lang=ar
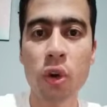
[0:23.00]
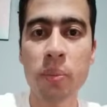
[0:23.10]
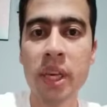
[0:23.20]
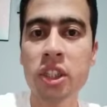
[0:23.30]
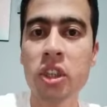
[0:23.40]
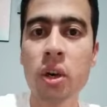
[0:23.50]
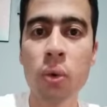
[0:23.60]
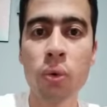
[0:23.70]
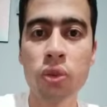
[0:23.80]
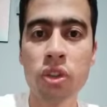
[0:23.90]
بيان
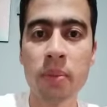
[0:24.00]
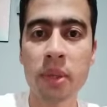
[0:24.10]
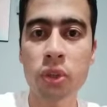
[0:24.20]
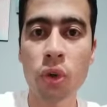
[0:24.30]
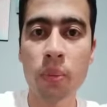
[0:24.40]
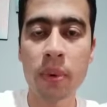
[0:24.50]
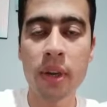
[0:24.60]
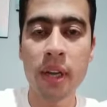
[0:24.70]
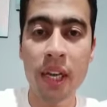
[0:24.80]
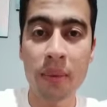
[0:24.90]
جارونج ما شومبر
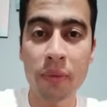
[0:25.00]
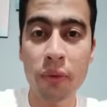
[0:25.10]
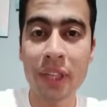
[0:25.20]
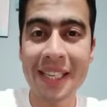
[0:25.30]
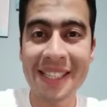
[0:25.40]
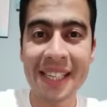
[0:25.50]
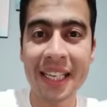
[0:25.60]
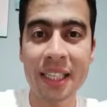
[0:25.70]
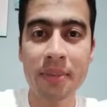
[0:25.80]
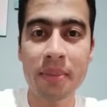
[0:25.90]
المفروض
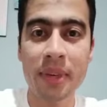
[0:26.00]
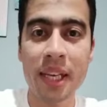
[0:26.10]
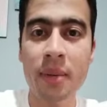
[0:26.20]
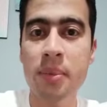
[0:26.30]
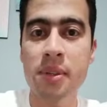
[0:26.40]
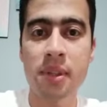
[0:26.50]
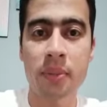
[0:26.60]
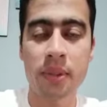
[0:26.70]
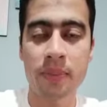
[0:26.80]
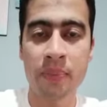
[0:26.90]
استخدم ايه
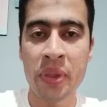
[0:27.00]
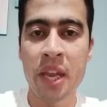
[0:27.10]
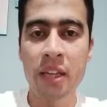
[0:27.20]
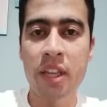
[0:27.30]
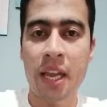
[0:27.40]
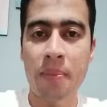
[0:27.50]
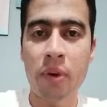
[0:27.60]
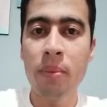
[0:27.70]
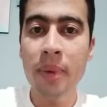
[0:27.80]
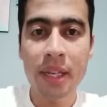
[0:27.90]
بالظبط طيب
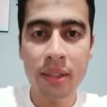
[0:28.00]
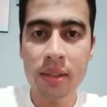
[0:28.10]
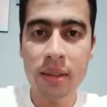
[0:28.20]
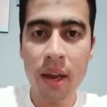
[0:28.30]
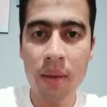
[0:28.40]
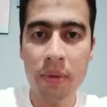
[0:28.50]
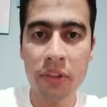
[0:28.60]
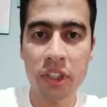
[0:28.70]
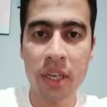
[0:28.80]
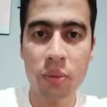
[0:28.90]
هما الاتنين صح
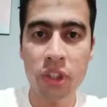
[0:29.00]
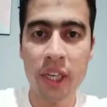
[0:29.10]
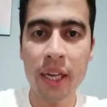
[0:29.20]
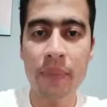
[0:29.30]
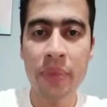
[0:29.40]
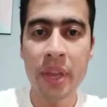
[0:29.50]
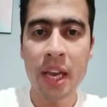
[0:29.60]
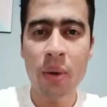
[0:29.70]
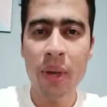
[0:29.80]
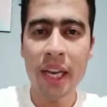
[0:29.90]
مفيش أي مشكلة
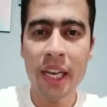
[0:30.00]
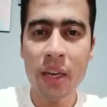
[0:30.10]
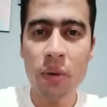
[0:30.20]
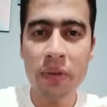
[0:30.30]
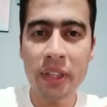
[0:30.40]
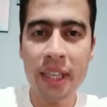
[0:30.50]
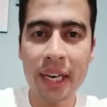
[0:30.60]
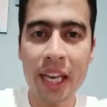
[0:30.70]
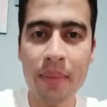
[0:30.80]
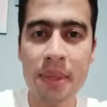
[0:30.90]
ولكن هو في
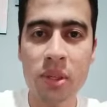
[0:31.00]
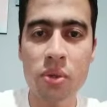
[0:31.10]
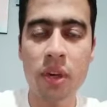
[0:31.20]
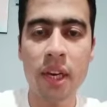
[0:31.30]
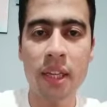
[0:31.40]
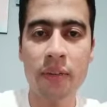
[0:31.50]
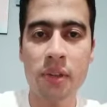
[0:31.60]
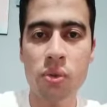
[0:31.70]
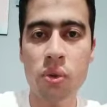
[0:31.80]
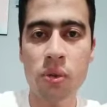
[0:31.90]
تركة بس صغيرة كده في
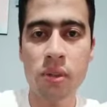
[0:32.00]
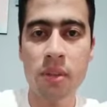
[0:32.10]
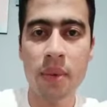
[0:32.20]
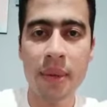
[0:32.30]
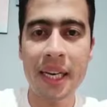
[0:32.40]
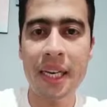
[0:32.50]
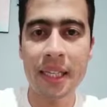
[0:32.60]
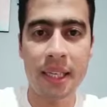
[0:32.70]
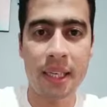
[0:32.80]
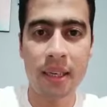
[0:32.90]
السونس ما بين
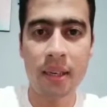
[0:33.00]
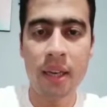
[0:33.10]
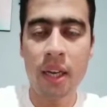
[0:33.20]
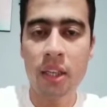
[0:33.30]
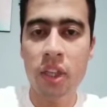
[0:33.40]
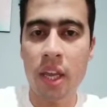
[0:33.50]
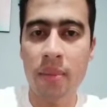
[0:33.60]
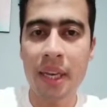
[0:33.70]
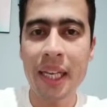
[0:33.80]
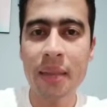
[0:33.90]
الاتنين طيب
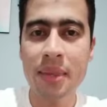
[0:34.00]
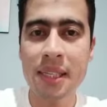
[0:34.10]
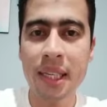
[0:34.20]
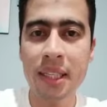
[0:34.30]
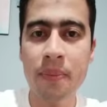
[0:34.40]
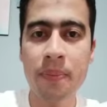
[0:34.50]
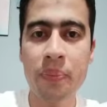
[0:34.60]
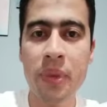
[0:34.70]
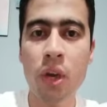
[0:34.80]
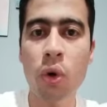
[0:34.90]
احنا بنستخدم
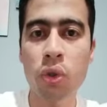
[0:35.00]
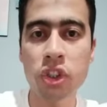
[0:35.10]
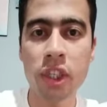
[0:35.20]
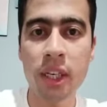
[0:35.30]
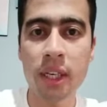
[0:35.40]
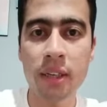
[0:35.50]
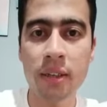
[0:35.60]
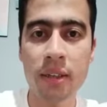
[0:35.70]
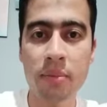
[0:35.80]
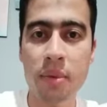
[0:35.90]
رونجي
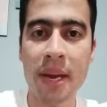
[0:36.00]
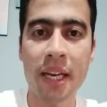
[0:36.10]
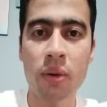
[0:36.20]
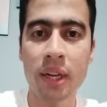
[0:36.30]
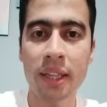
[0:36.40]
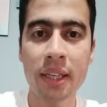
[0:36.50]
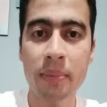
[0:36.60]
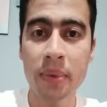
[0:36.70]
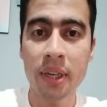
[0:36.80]
بمعنى يرتب